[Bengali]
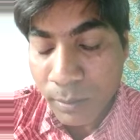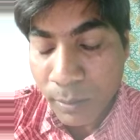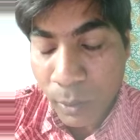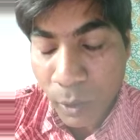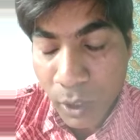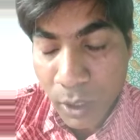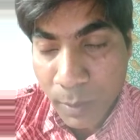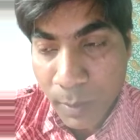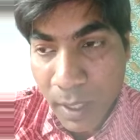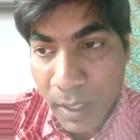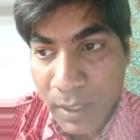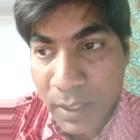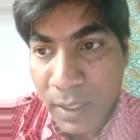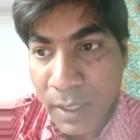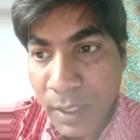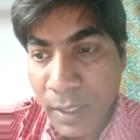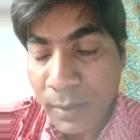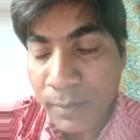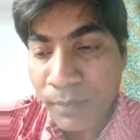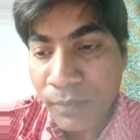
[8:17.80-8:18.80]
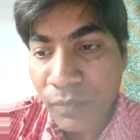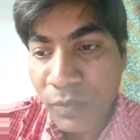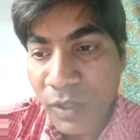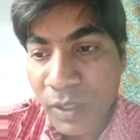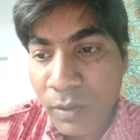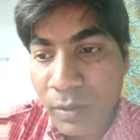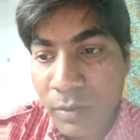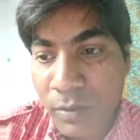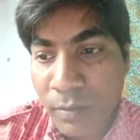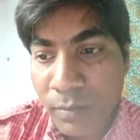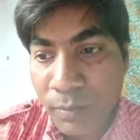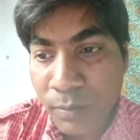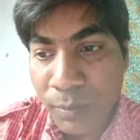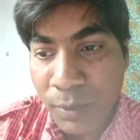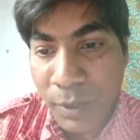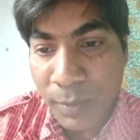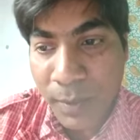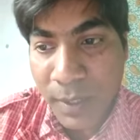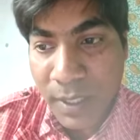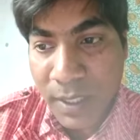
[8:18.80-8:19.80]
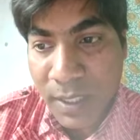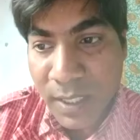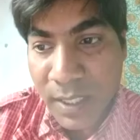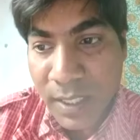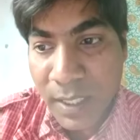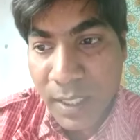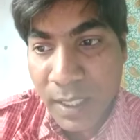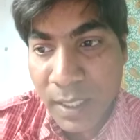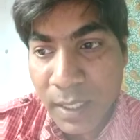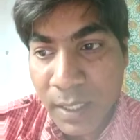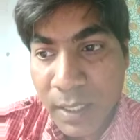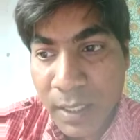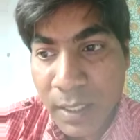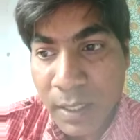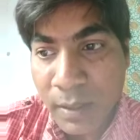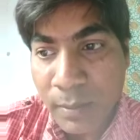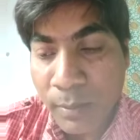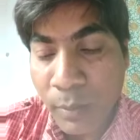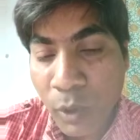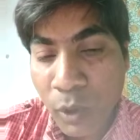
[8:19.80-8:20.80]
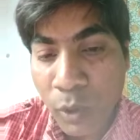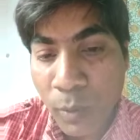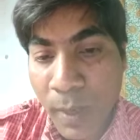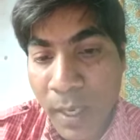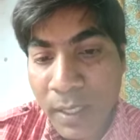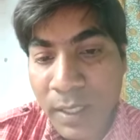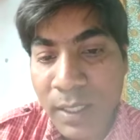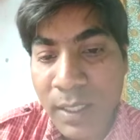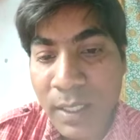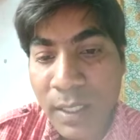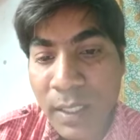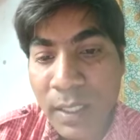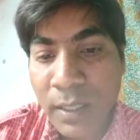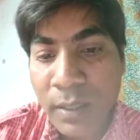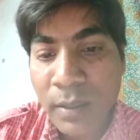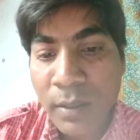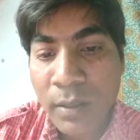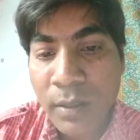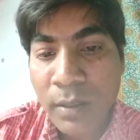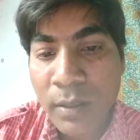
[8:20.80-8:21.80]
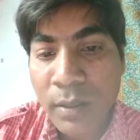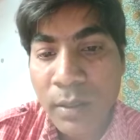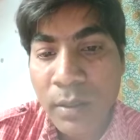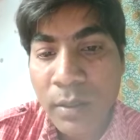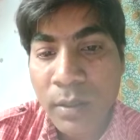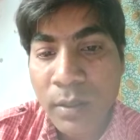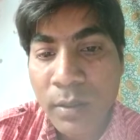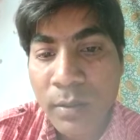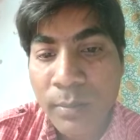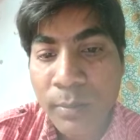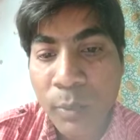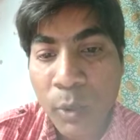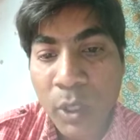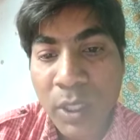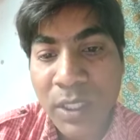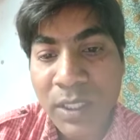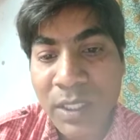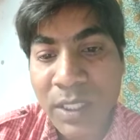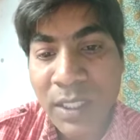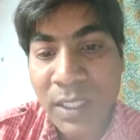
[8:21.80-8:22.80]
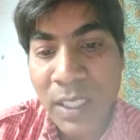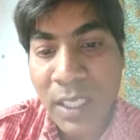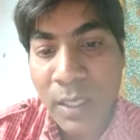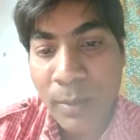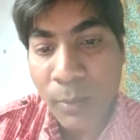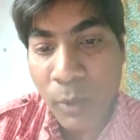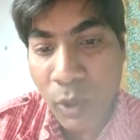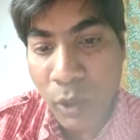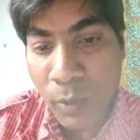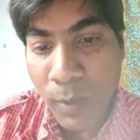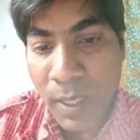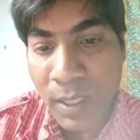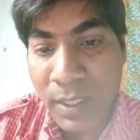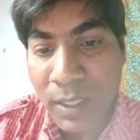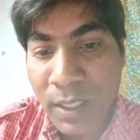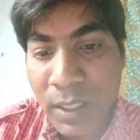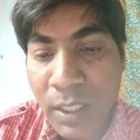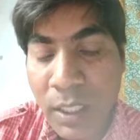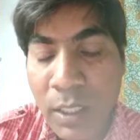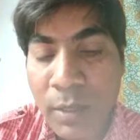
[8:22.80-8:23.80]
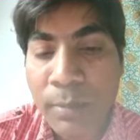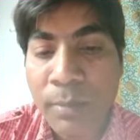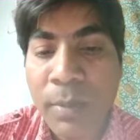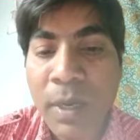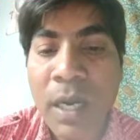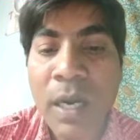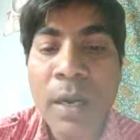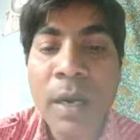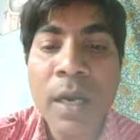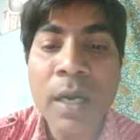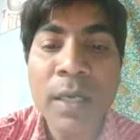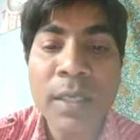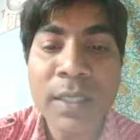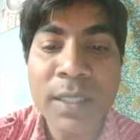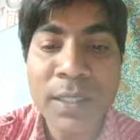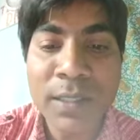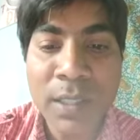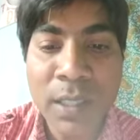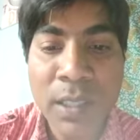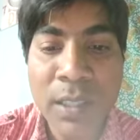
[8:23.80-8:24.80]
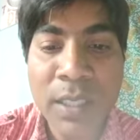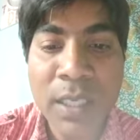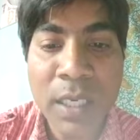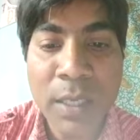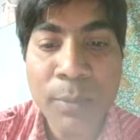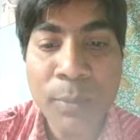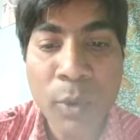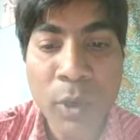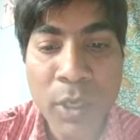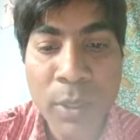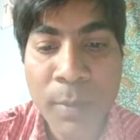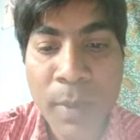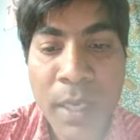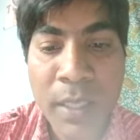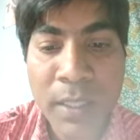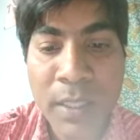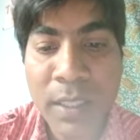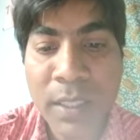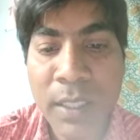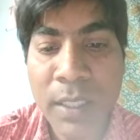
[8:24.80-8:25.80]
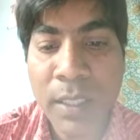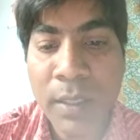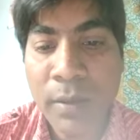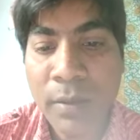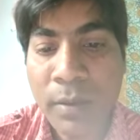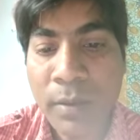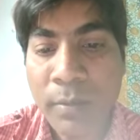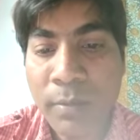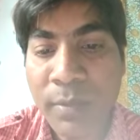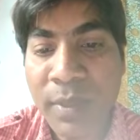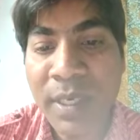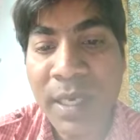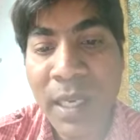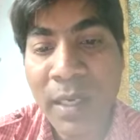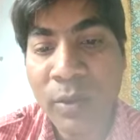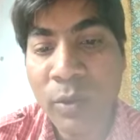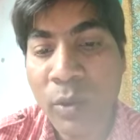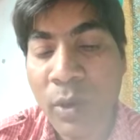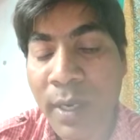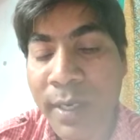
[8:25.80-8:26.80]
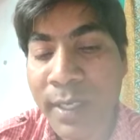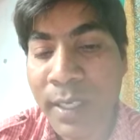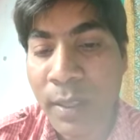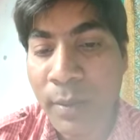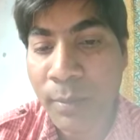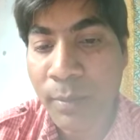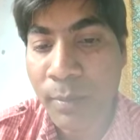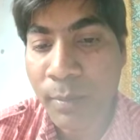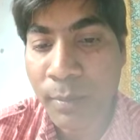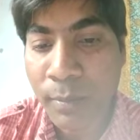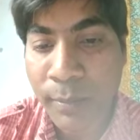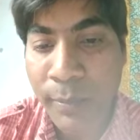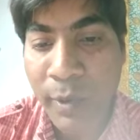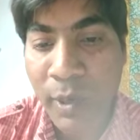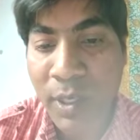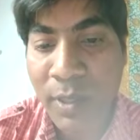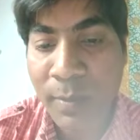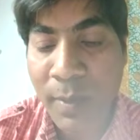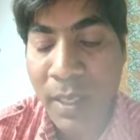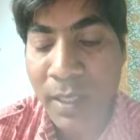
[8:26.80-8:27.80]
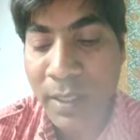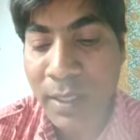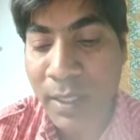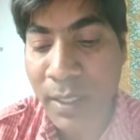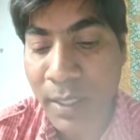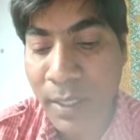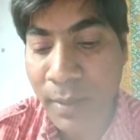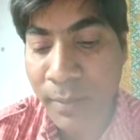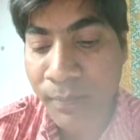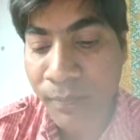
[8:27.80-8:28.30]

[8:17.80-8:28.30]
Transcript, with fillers: পলিমার কি পিভিসির মনোমার কি পলিথিনের মনোমার কি বা ইথিলিনের পলিমার কি ভিনাইল ক্লোরাইডের পলিমার কি